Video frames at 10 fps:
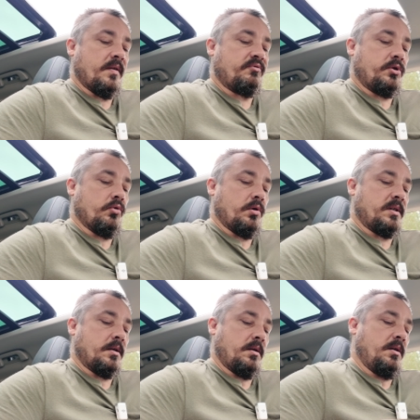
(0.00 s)
Все
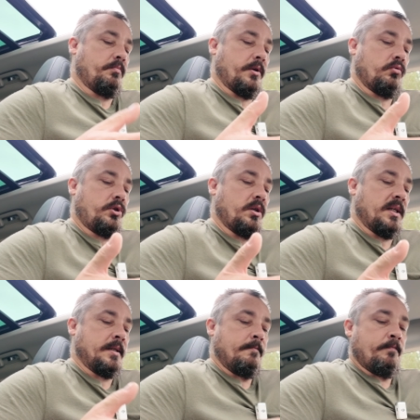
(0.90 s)
и
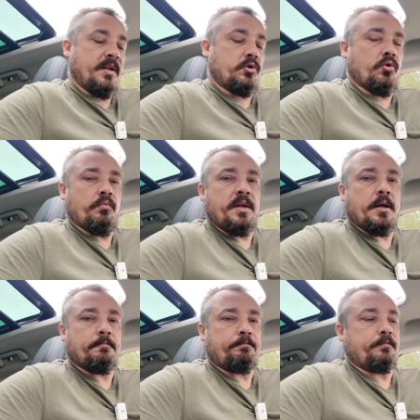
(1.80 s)
получилось, что у
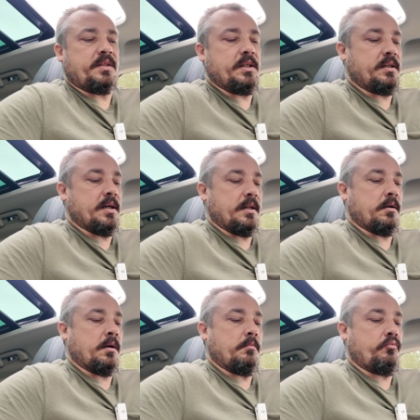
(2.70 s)
меня
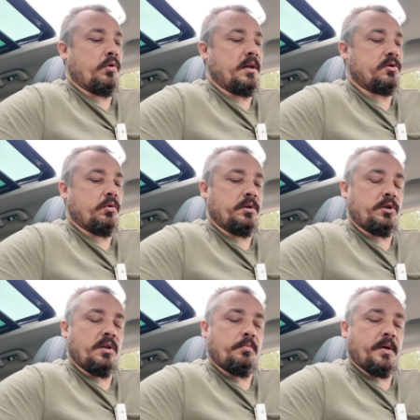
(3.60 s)
десятка поле
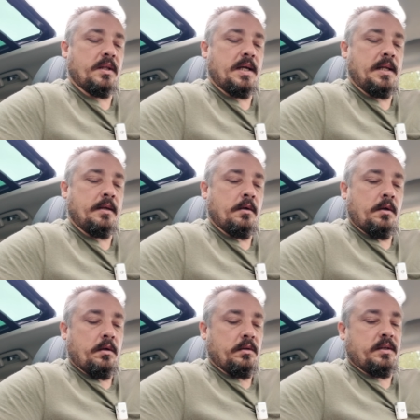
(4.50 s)
солнечных панелей,
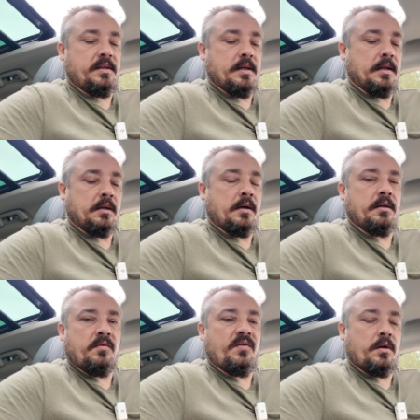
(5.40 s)
десятка
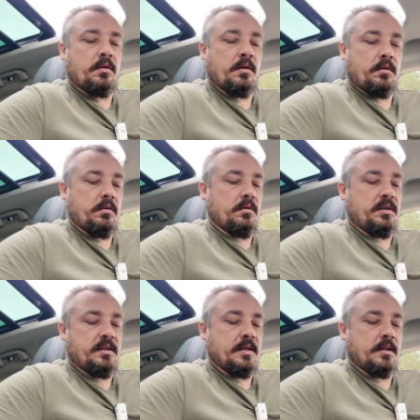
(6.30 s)
инвертор,
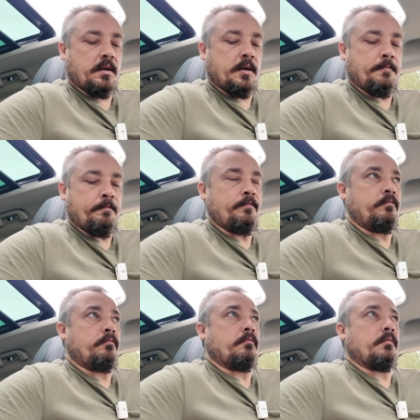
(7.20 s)
десятка
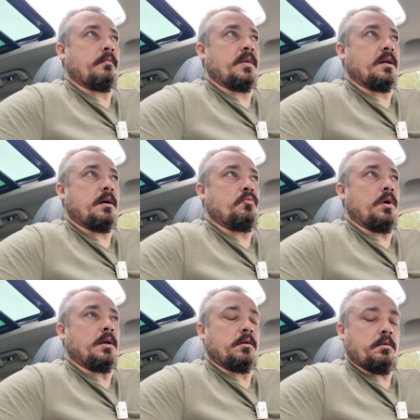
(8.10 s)

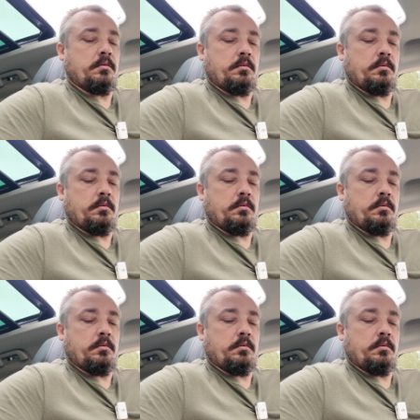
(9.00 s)
аккумулятор.